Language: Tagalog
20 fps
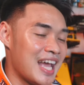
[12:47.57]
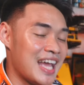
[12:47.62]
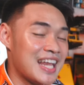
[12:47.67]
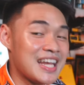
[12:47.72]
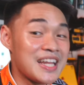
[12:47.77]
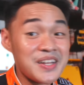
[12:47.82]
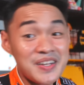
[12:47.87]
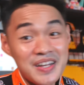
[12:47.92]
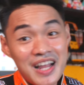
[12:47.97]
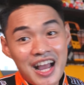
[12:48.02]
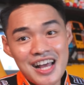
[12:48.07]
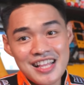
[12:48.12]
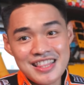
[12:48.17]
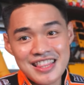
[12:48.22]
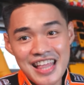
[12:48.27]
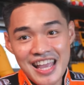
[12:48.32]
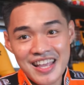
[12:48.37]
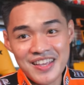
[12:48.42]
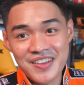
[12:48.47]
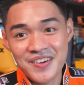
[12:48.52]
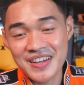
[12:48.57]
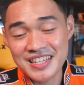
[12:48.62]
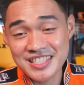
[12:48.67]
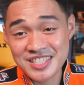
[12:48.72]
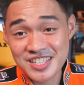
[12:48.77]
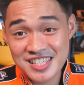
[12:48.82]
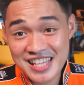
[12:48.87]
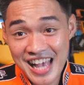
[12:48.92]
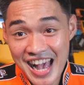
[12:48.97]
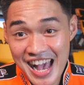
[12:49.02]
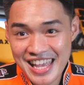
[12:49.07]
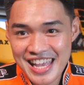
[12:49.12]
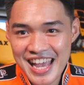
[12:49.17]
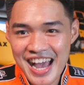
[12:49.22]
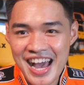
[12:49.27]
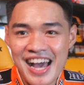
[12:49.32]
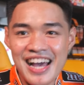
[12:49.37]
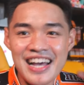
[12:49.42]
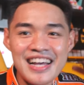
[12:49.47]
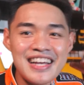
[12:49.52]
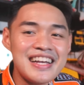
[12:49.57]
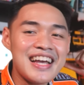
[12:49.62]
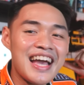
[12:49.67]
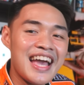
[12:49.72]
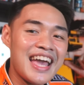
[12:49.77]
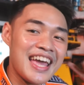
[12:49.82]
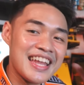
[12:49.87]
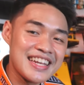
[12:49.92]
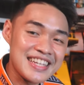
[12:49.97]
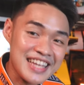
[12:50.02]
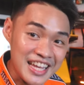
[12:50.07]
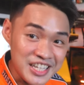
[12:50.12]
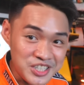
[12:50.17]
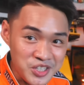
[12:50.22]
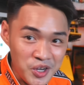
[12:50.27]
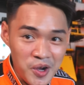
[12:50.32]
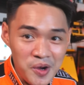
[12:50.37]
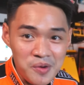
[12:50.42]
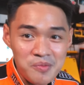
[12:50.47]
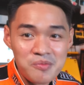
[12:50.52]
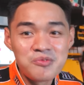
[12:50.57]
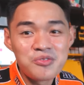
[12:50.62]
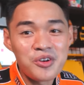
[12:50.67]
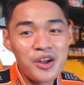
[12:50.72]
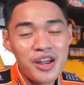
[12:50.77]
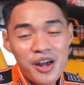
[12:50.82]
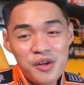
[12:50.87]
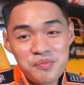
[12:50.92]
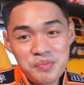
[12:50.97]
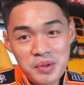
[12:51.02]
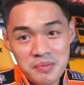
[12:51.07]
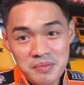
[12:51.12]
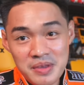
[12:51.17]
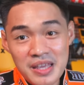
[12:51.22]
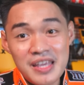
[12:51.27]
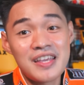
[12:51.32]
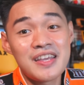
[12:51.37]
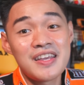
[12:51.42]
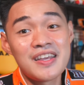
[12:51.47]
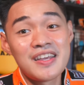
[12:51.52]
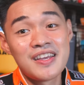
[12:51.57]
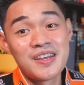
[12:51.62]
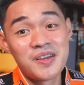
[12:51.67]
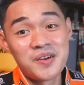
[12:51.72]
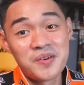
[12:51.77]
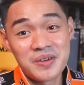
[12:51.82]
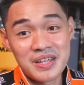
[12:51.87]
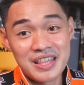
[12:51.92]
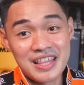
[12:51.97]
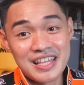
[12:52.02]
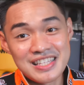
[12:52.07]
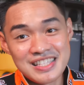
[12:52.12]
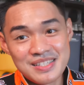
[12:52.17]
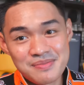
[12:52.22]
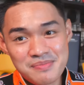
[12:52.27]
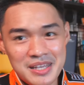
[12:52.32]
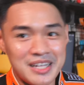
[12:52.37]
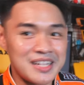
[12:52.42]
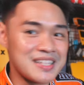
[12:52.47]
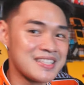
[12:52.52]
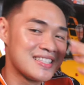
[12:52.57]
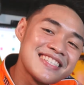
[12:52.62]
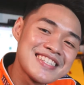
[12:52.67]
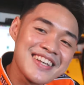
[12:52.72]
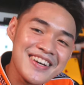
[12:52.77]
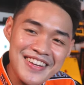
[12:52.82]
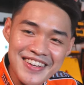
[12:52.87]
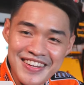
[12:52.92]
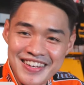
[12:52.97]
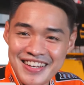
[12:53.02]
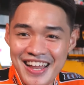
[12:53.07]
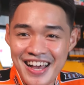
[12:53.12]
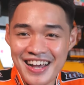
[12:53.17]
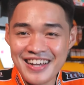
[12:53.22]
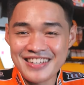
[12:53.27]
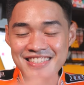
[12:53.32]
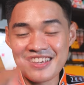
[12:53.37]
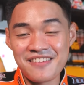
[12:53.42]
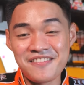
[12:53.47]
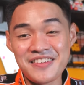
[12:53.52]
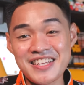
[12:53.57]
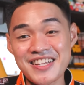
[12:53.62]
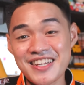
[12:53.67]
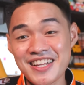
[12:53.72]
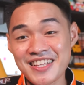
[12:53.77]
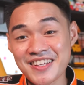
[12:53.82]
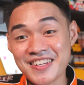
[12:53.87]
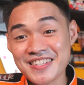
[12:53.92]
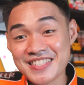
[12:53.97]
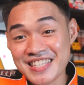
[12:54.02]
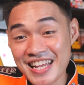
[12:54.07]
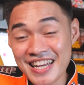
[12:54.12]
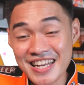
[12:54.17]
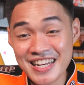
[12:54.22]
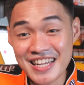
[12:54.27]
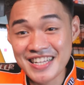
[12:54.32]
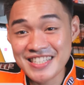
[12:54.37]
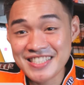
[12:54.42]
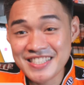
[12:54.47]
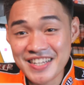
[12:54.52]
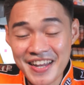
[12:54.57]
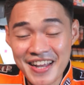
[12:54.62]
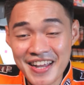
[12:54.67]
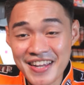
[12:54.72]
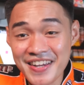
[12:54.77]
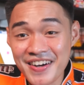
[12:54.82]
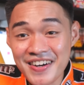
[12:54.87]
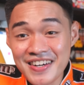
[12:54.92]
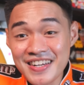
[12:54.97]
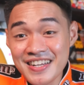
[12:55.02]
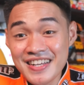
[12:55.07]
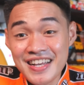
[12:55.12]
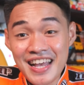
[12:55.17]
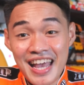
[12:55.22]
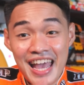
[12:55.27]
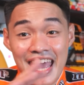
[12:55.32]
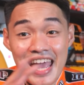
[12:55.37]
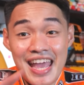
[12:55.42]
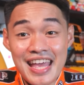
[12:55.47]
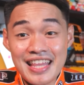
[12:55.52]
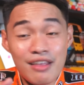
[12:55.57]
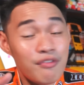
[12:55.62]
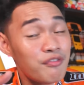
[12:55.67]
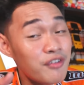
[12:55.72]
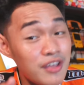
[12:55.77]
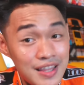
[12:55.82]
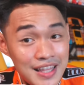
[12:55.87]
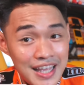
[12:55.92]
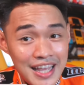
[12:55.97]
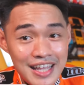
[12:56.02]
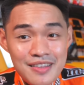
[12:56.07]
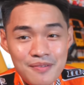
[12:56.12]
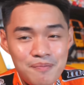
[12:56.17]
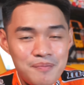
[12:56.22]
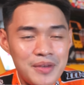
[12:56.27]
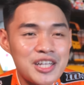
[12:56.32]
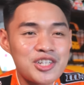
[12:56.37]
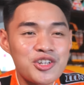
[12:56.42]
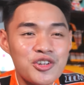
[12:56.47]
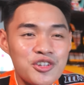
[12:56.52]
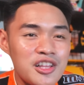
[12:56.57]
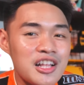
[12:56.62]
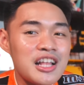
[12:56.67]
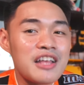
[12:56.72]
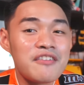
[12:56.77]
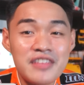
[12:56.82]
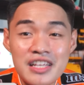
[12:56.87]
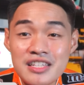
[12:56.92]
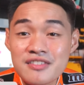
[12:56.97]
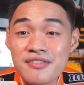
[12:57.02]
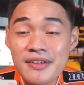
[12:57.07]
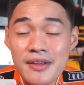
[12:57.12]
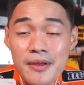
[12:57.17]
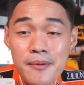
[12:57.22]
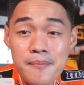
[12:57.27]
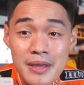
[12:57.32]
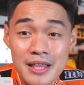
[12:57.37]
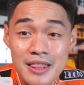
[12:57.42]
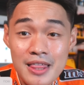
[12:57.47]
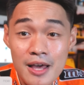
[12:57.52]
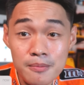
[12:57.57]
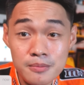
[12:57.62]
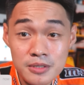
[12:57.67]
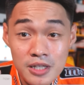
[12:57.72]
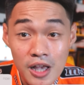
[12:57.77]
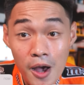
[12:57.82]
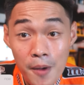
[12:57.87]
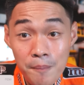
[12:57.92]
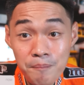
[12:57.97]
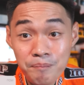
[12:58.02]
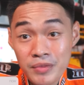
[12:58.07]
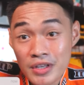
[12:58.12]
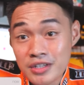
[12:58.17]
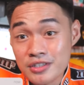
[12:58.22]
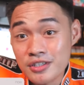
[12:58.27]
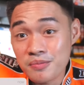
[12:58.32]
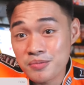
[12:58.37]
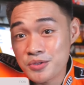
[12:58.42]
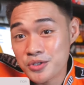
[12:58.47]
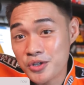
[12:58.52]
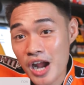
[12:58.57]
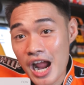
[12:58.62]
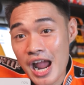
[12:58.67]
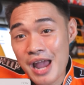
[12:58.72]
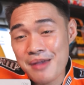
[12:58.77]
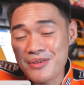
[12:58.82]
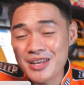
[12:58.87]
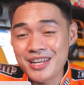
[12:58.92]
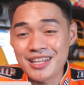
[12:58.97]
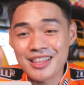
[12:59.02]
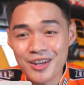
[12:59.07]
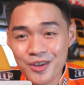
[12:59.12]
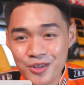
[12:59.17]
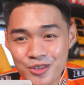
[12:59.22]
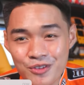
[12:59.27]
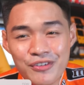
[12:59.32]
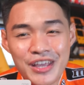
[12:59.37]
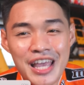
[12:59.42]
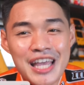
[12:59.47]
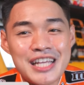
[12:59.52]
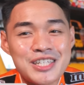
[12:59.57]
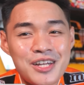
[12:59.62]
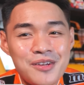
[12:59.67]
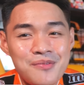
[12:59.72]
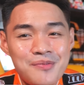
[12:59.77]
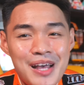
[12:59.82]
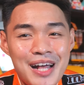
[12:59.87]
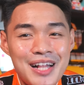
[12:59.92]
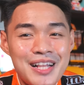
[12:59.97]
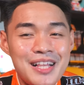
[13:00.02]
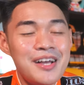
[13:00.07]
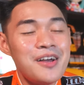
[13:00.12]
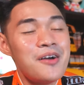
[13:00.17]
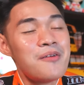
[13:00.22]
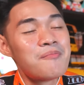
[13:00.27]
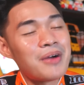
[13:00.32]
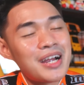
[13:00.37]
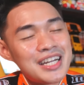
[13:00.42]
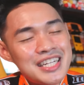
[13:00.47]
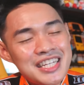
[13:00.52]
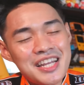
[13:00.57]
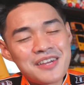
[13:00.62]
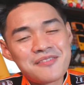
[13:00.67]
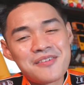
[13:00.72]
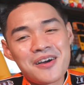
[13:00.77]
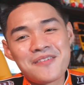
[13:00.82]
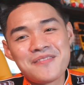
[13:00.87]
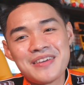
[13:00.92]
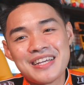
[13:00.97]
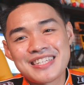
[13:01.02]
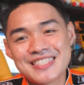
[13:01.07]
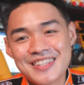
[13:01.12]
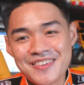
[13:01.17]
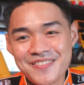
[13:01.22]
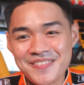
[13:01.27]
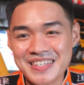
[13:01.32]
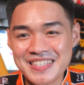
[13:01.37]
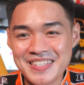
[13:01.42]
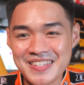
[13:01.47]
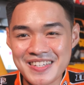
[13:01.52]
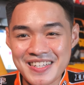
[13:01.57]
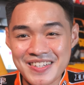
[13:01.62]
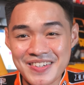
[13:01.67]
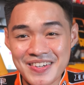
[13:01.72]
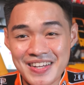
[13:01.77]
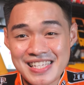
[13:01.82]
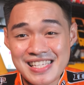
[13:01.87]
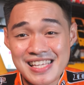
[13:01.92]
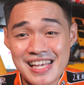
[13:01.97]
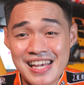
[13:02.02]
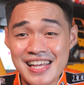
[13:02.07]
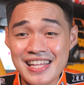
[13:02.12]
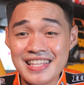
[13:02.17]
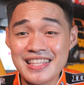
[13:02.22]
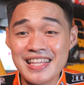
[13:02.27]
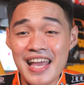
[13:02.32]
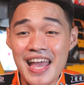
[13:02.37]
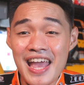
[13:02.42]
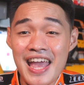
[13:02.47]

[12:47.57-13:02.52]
And ayun nga, thank you kay Josiah and kay Jom for helping me with this build. So yun sa video na to. Sana nag-enjoy kayo. And if you did, make sure to give this video a big thumbs up, subscribe, and hit the notification bell para di kayo makamiss ng video ni Kuya Sed.